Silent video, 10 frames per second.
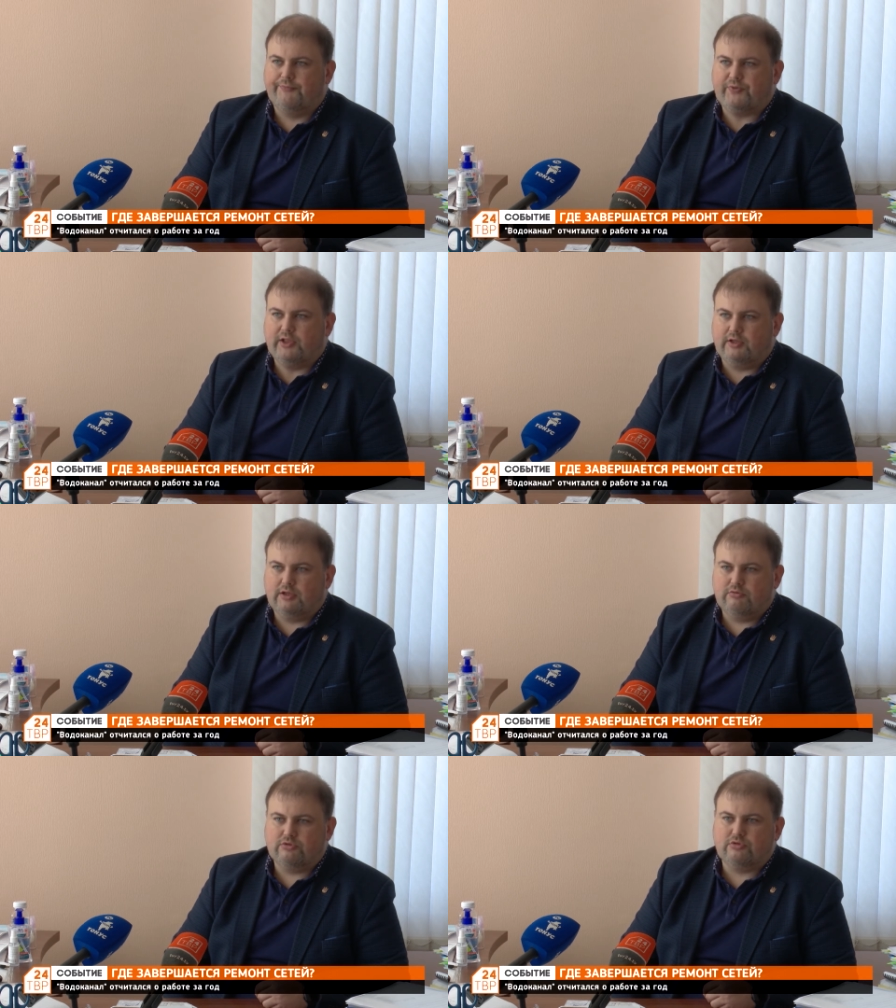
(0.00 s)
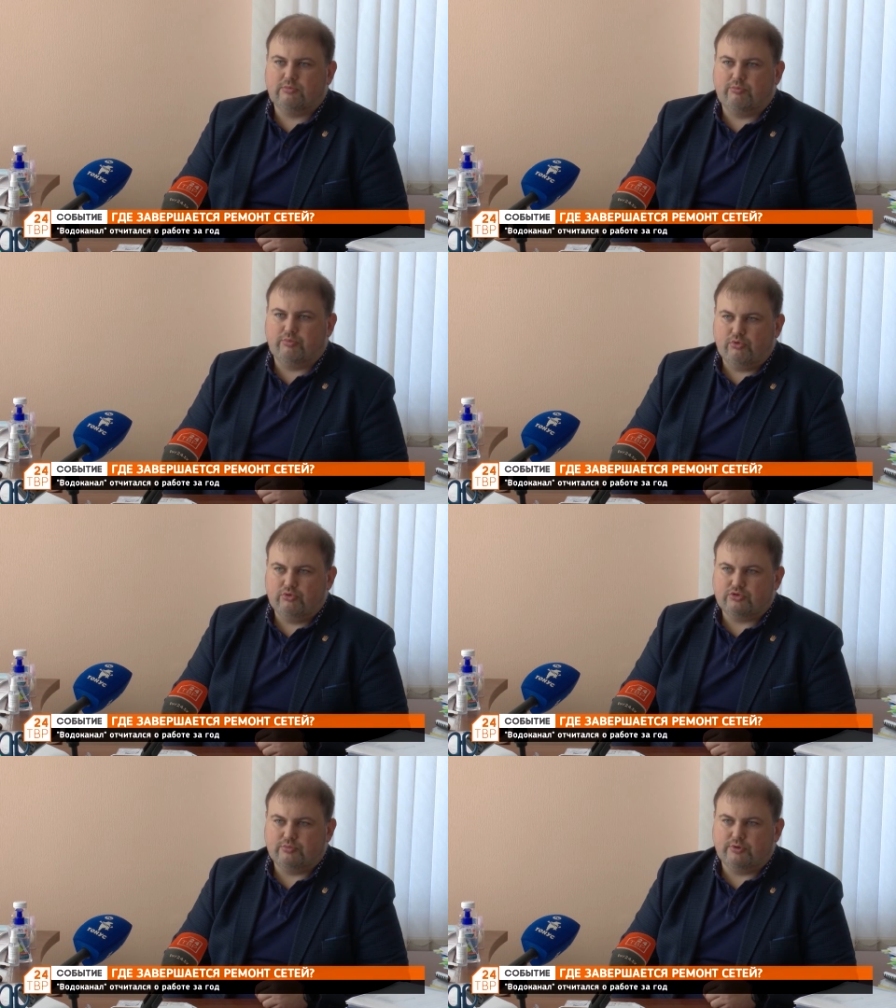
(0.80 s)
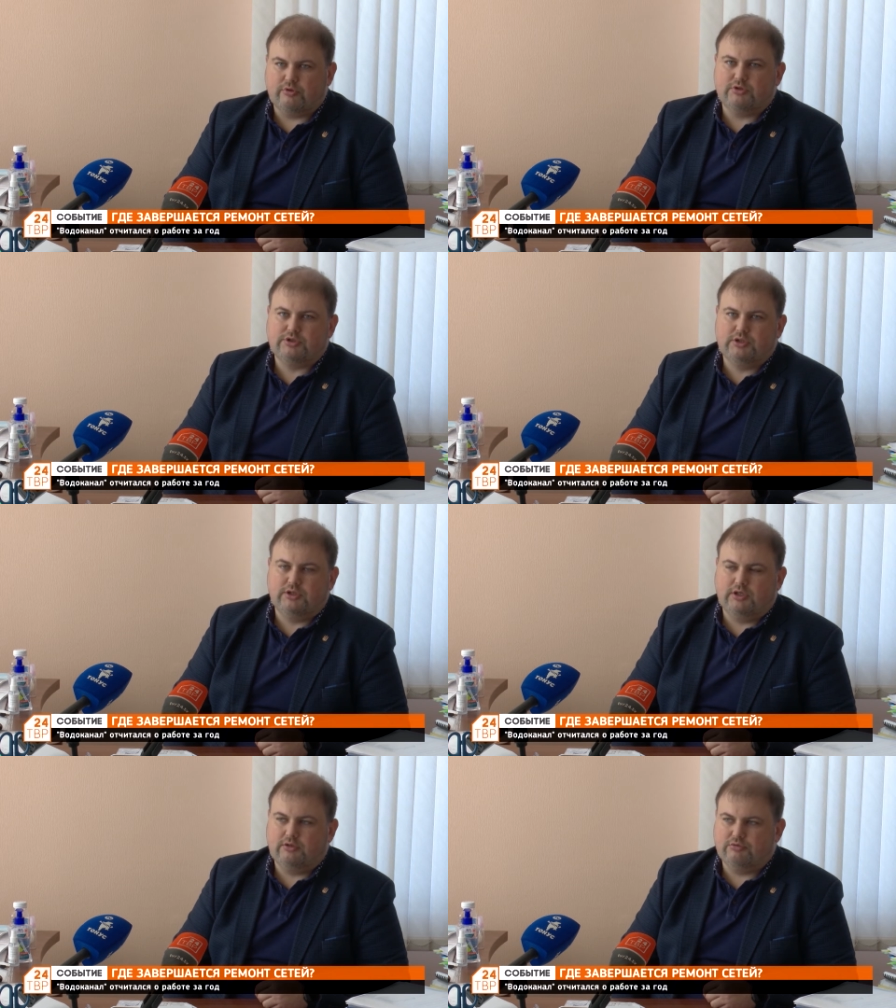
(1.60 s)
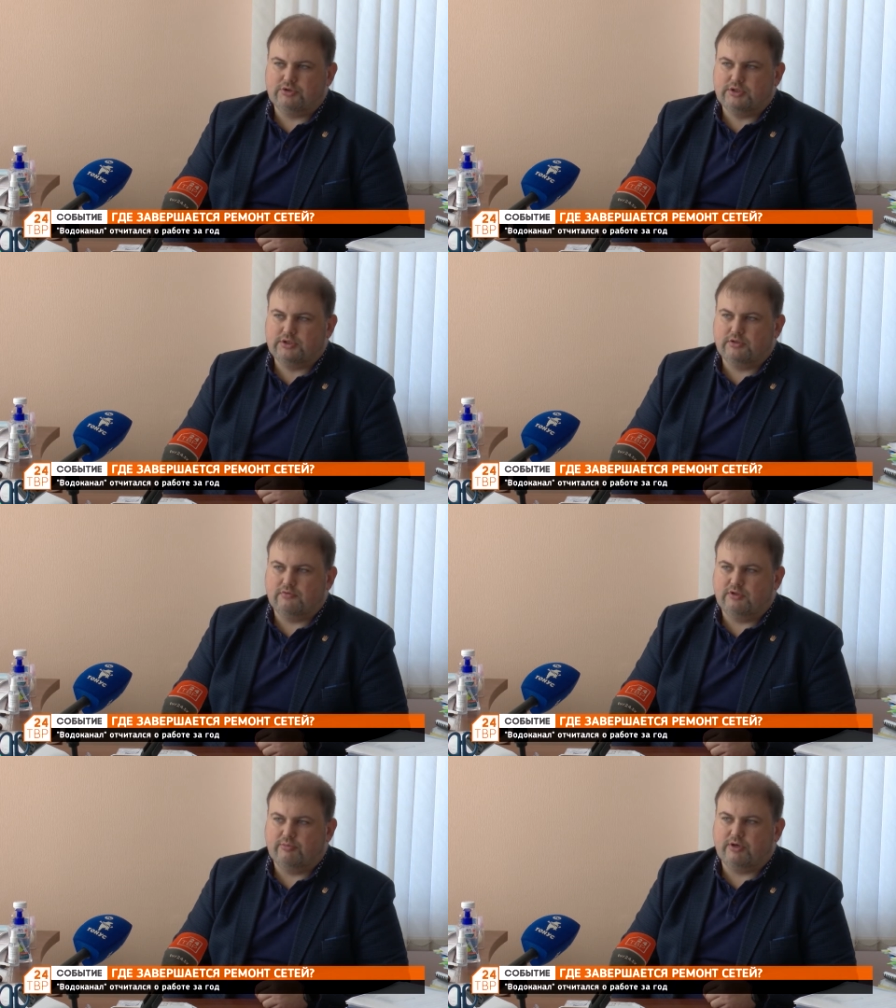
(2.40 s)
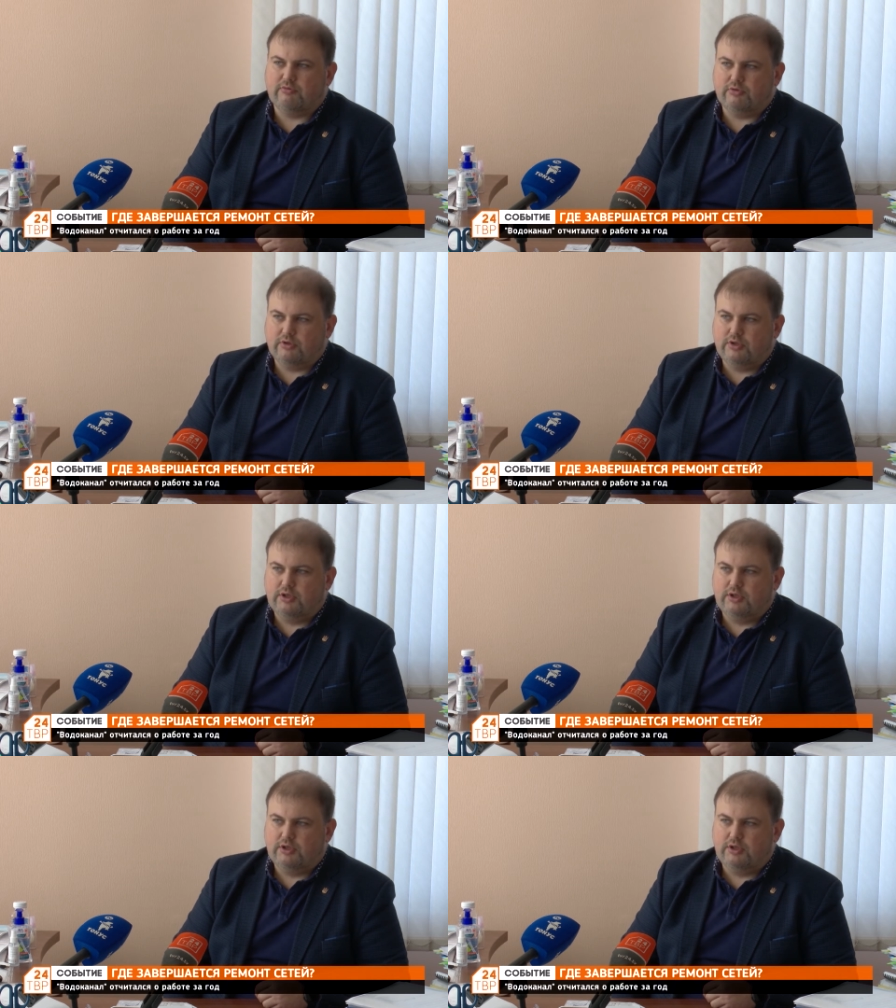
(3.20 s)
для того, чтобы полностью подключить данный участок водопровода.